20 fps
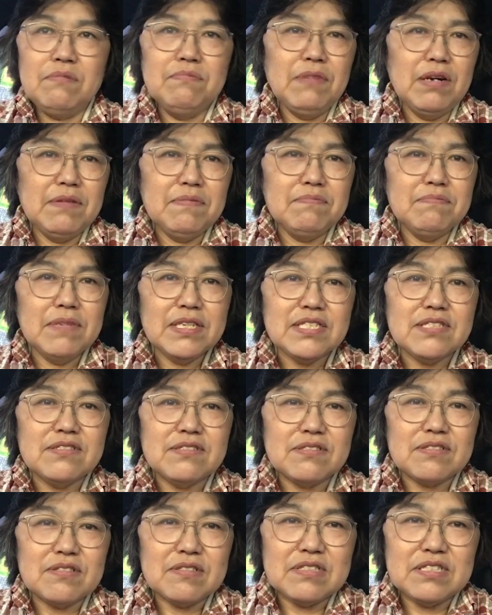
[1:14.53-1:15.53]
まあ、まず、
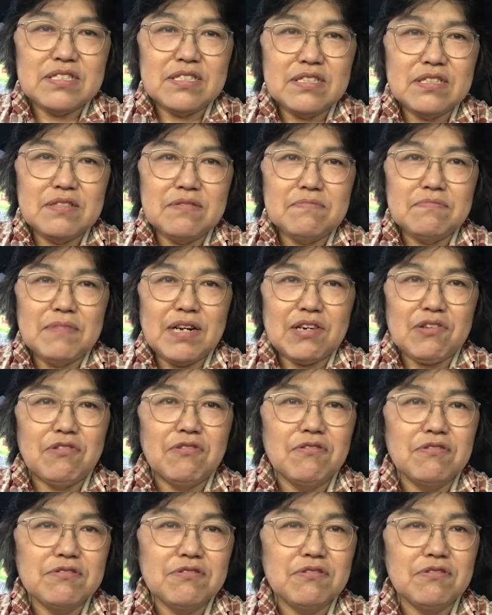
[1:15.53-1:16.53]
ま
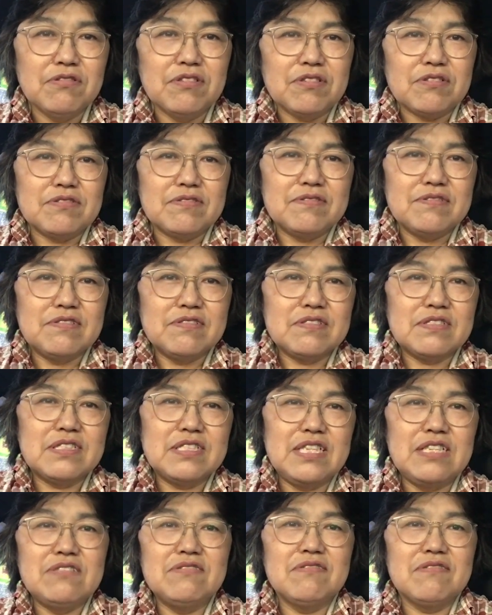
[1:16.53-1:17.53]
あ、行動
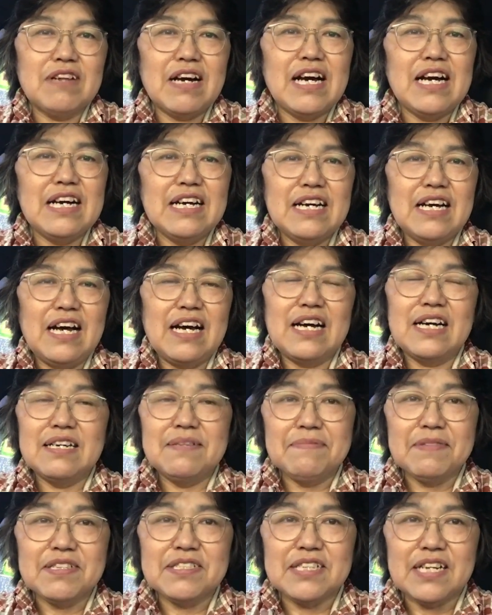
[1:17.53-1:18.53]
力っていうのが上が
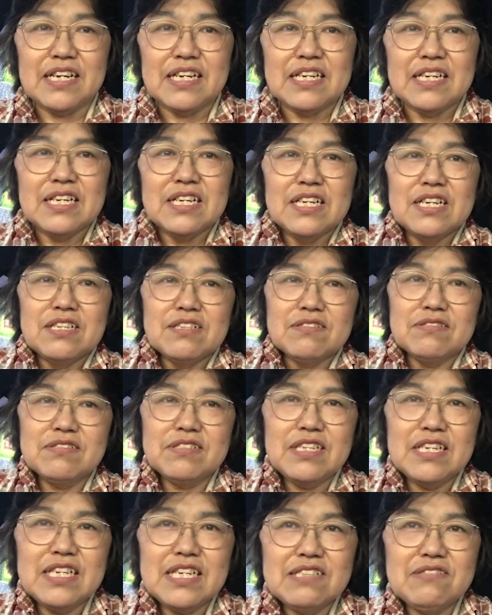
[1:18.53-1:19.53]
りましたそ
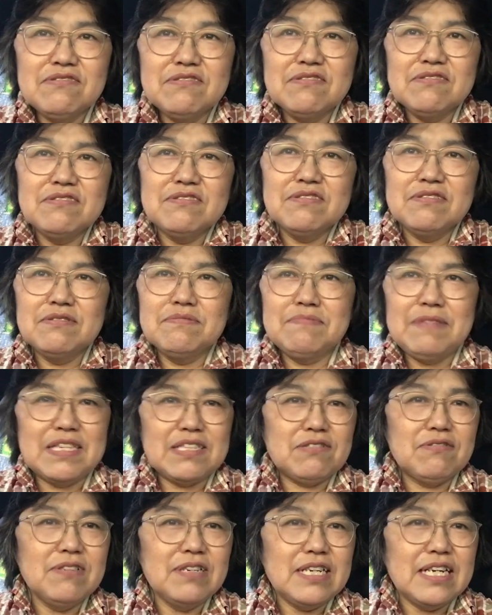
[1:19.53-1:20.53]
してあのまあ、
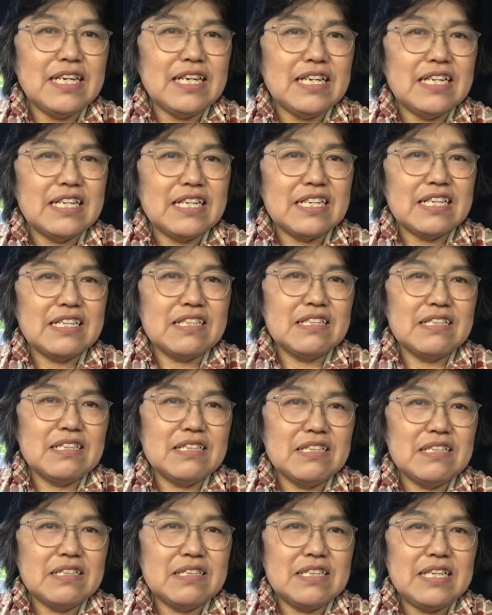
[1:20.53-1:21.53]
トイレって
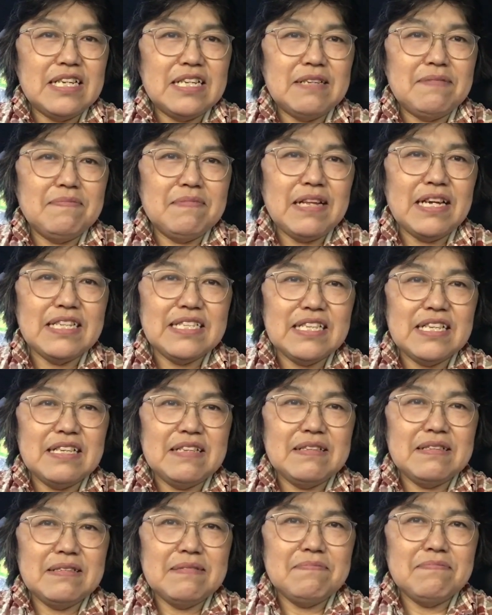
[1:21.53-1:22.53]
な、
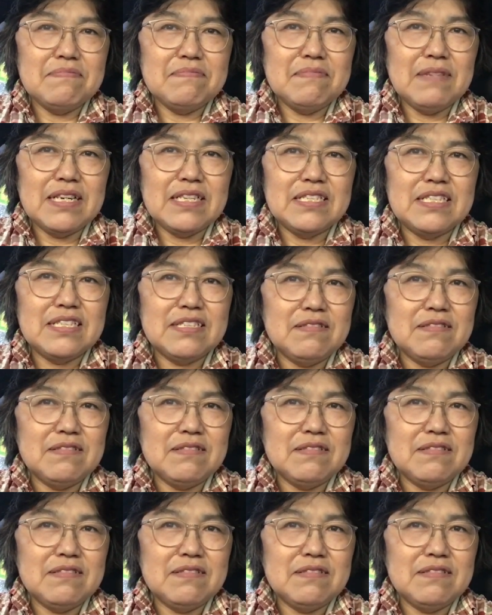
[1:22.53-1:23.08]
まあ、